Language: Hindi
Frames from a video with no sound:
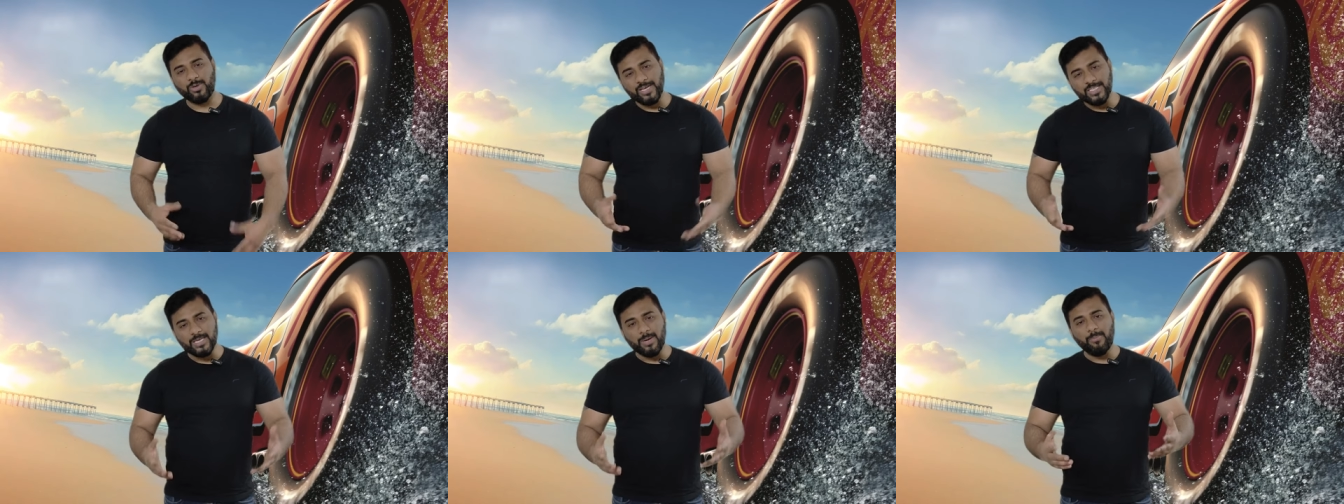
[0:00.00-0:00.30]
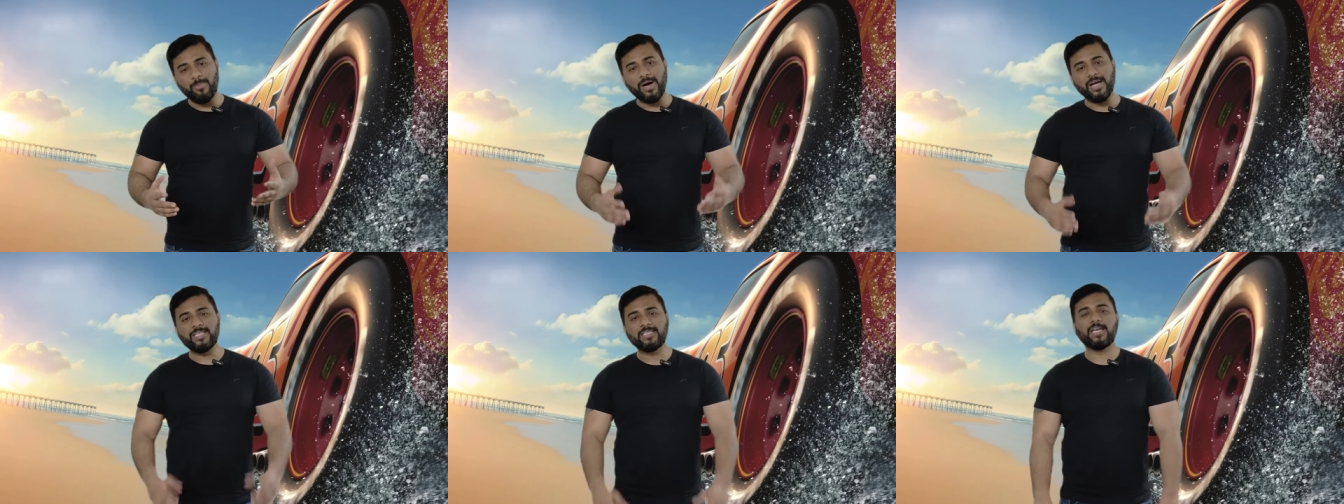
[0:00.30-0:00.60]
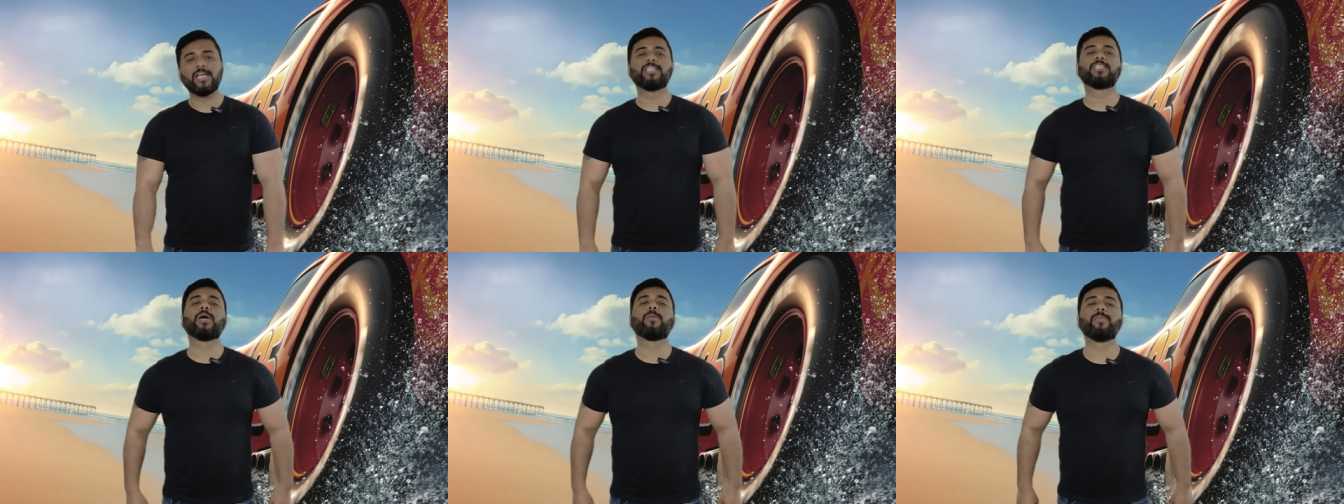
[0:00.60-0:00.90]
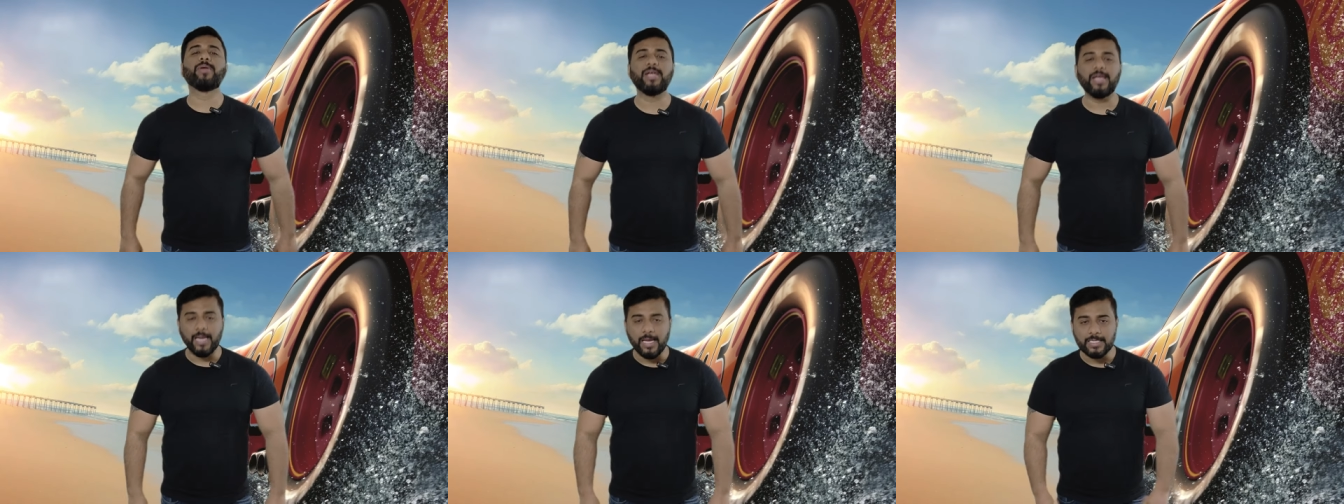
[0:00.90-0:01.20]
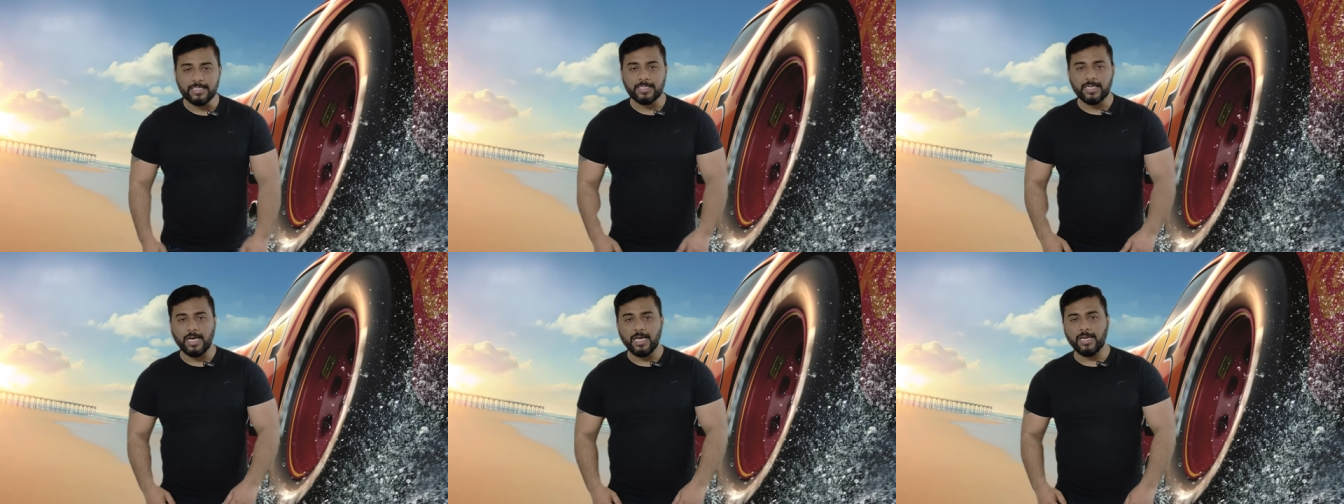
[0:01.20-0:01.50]
सो so अब बात करते हैं अपने
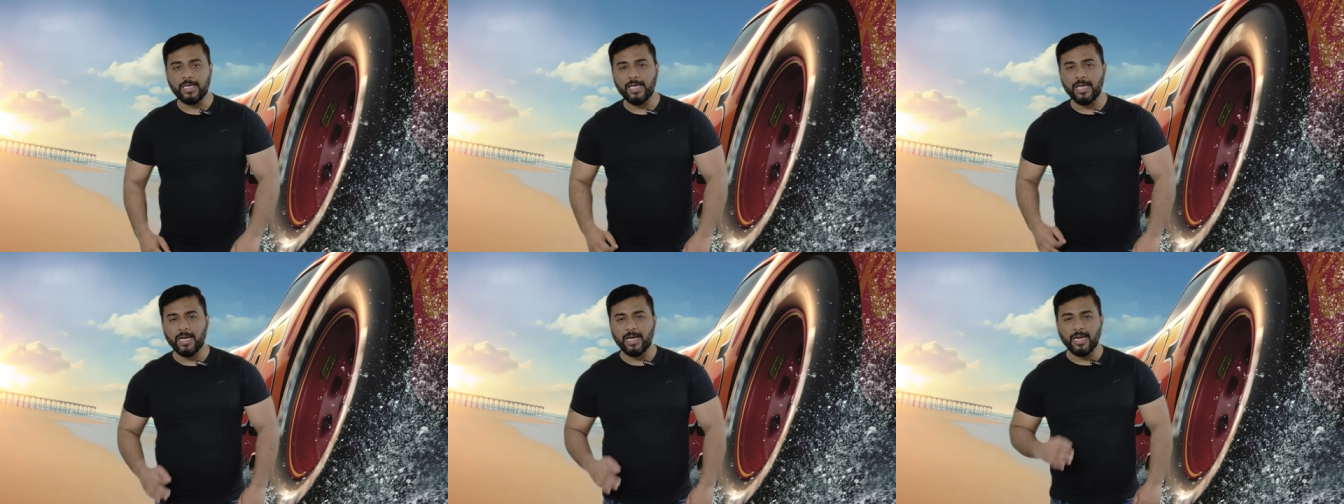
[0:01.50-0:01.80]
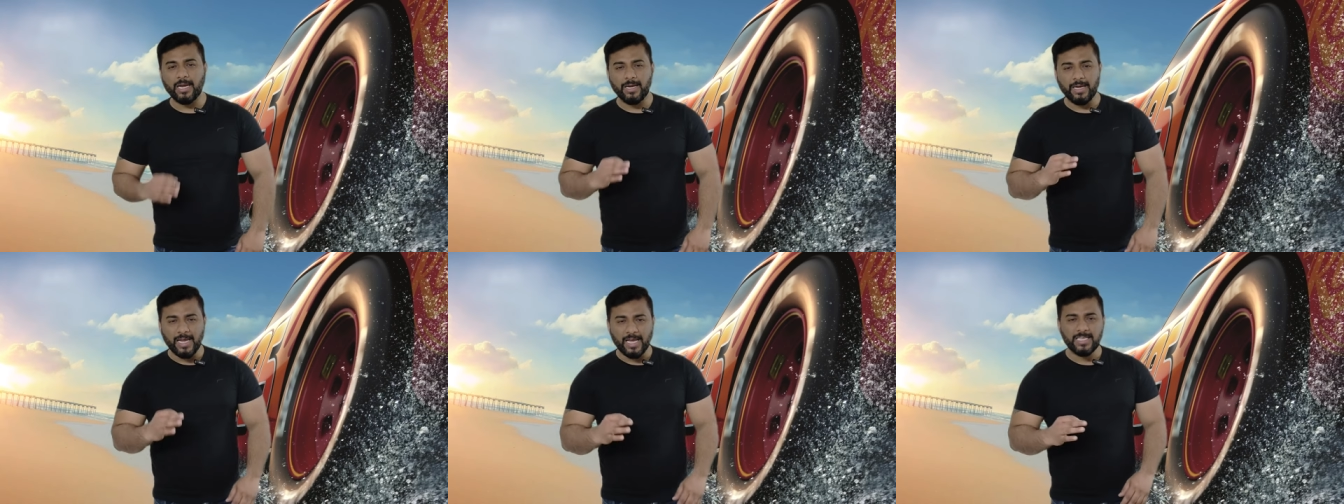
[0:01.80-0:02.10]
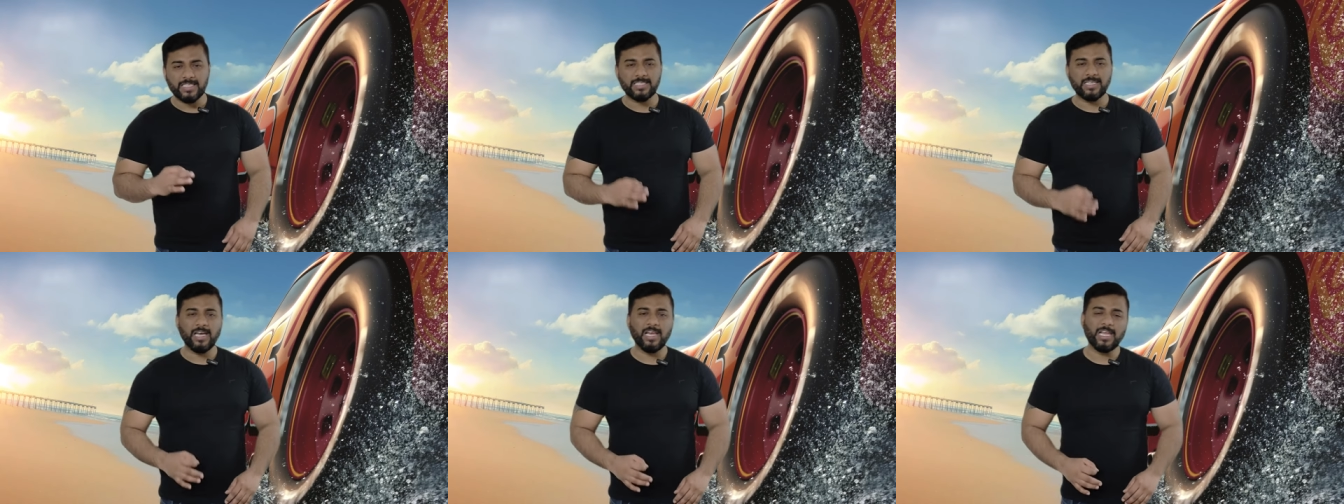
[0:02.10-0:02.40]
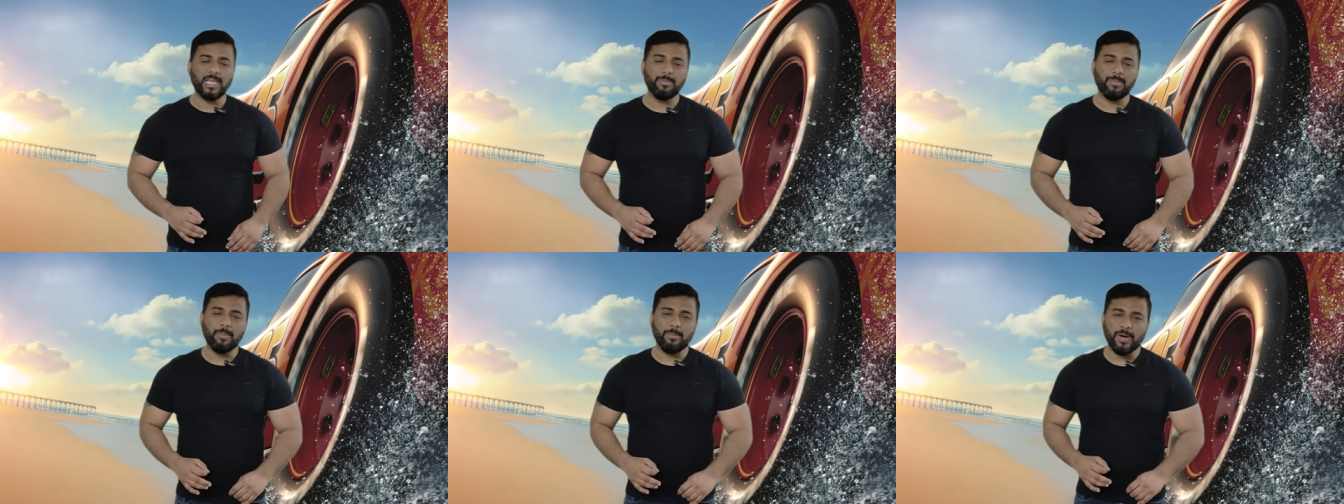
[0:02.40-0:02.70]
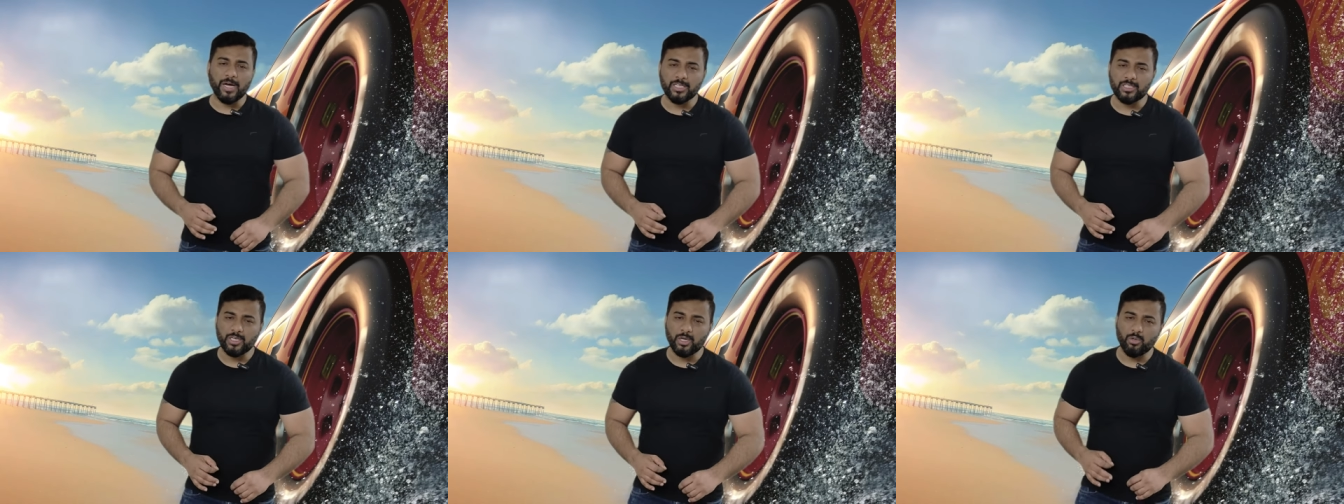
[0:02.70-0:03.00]
नेक्स्ट कार की अगर नेक्स्ट कार की
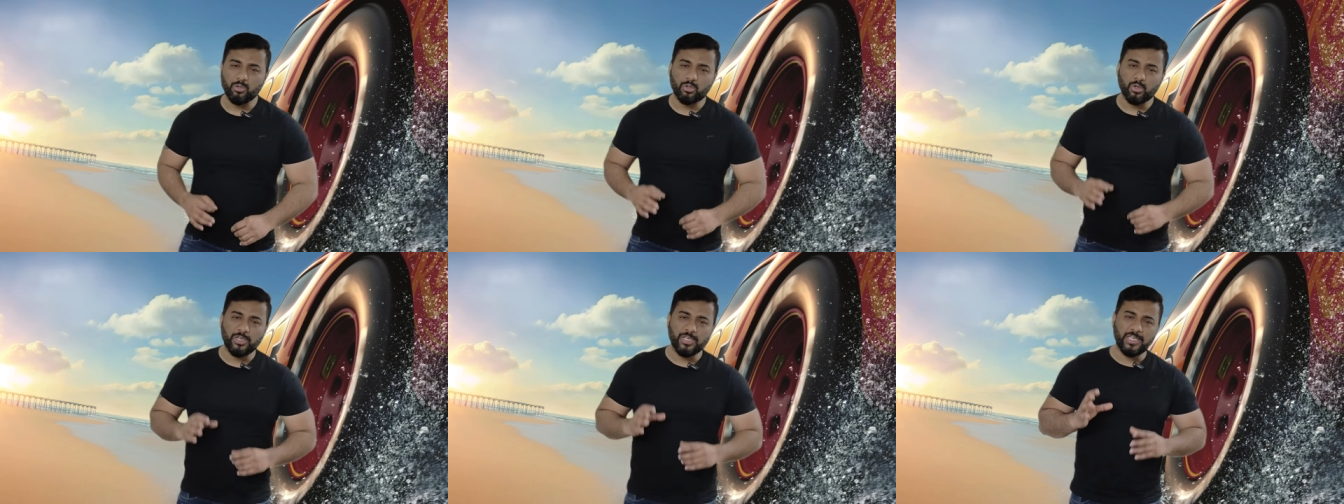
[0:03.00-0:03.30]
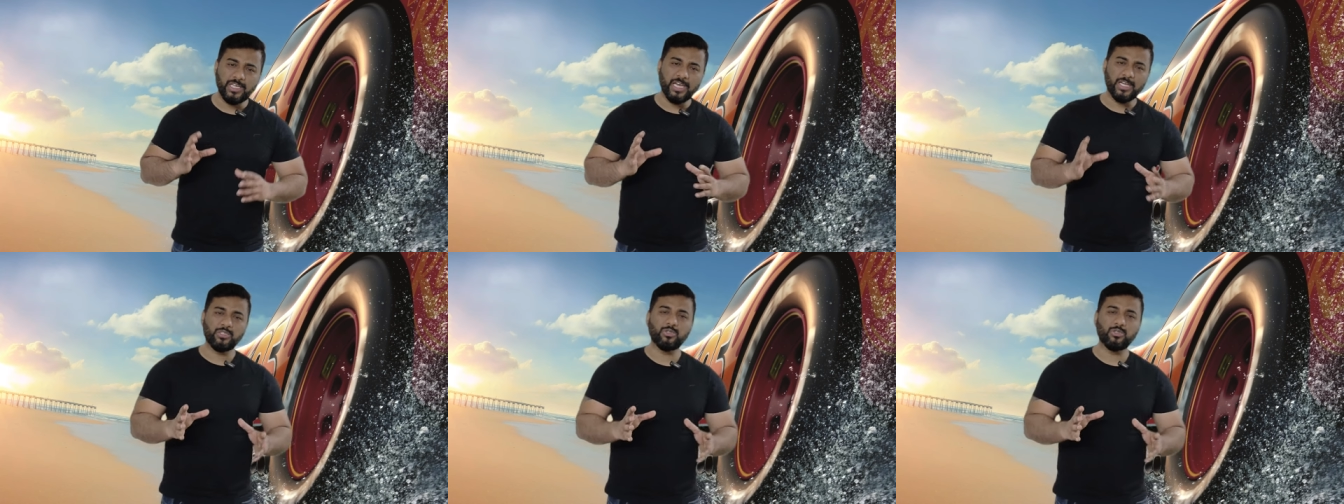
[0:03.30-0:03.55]
मैं बात करूँ तो